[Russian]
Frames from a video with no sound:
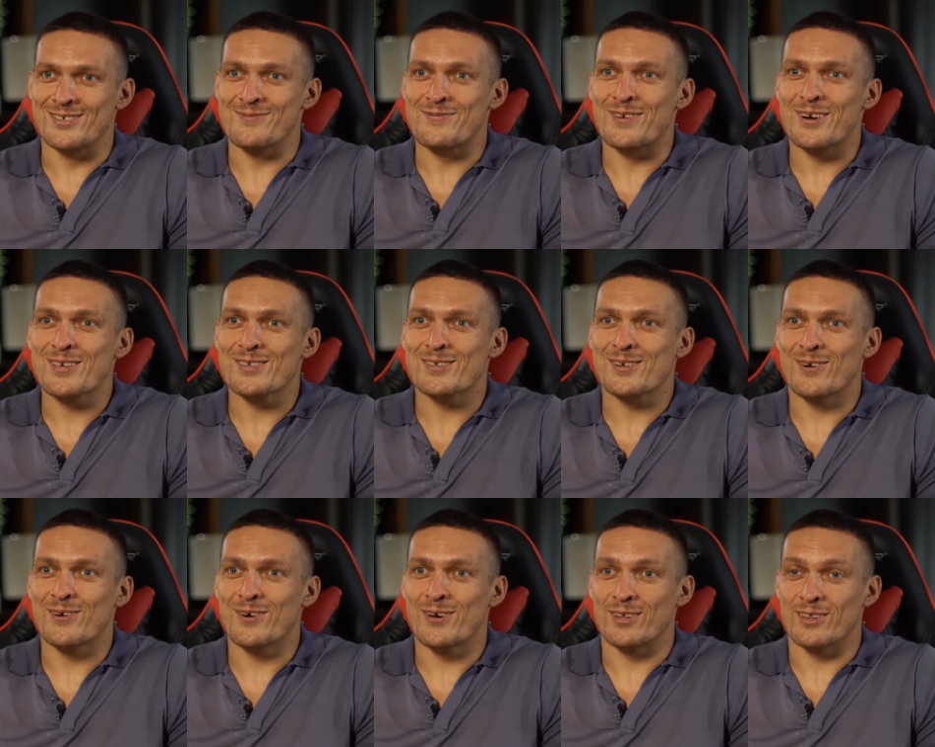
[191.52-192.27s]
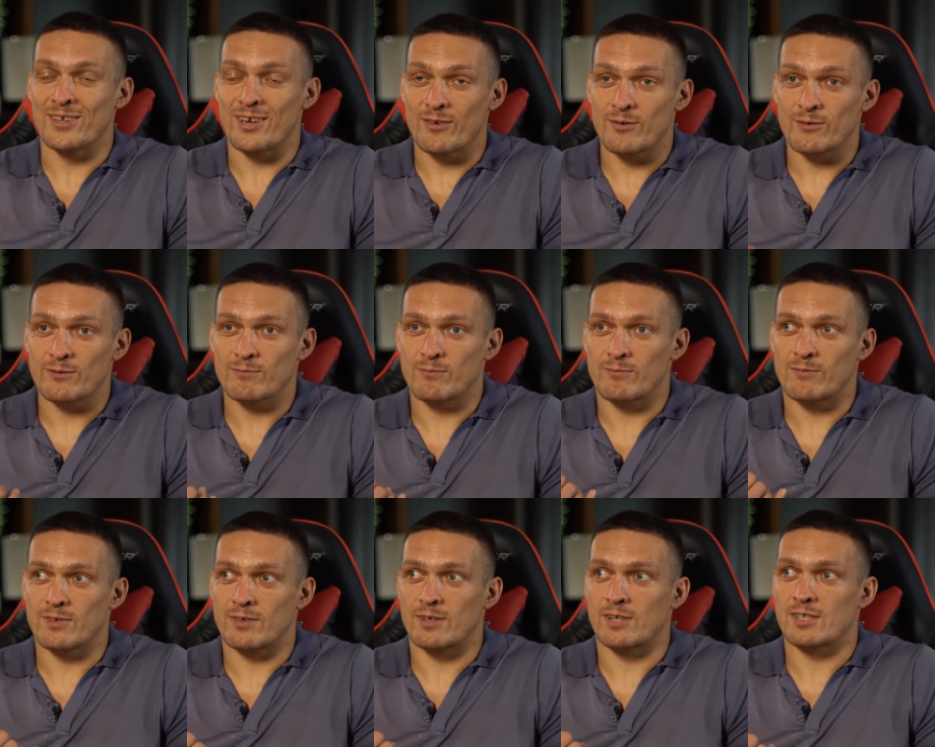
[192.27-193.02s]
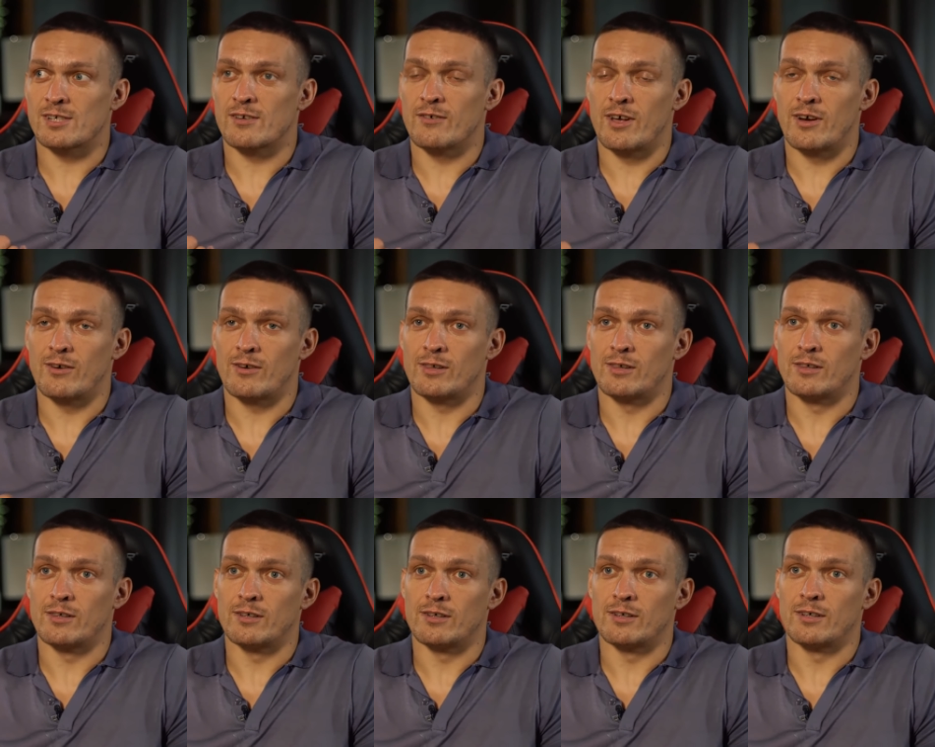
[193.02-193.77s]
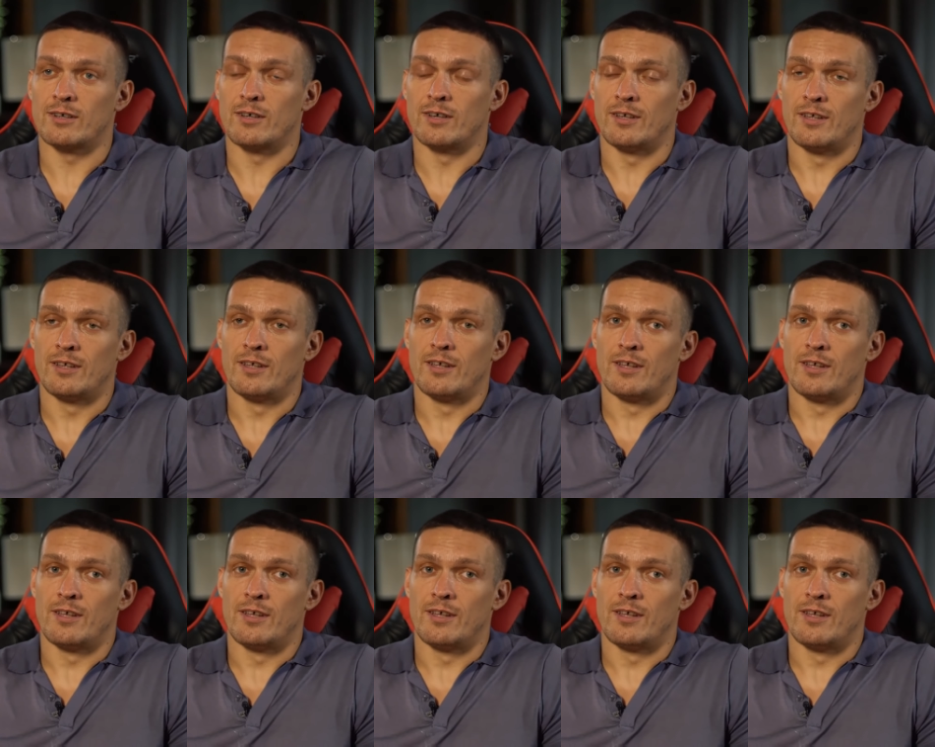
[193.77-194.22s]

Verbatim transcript: что происходит? Я э, разговаривал э,